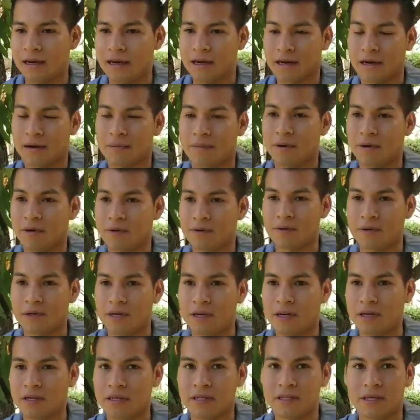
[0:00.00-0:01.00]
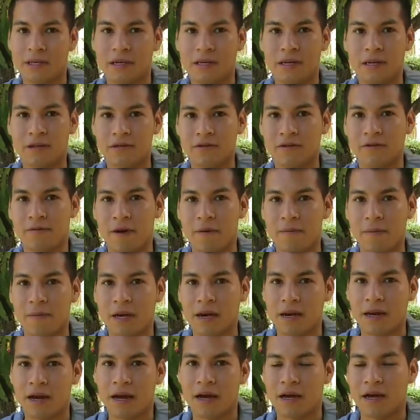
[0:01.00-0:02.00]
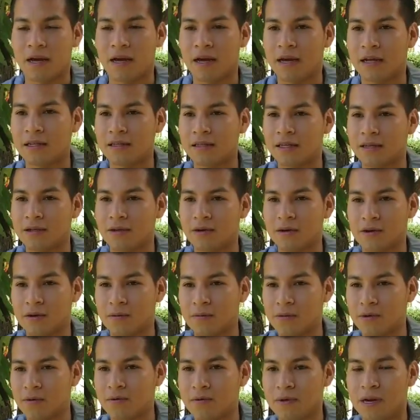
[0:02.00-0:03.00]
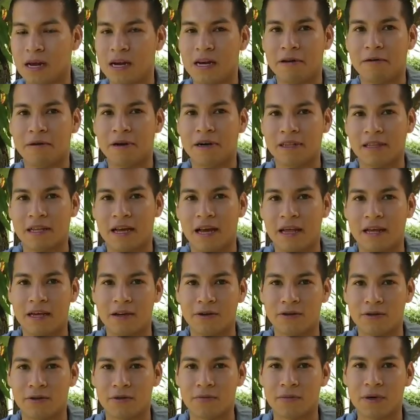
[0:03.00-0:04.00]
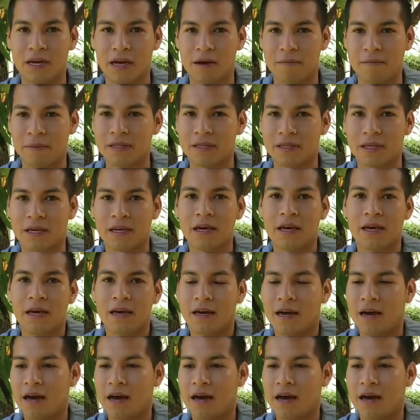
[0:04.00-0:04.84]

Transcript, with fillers: repercutir en sí en sus familias, ha tenido como una libertad económicamente,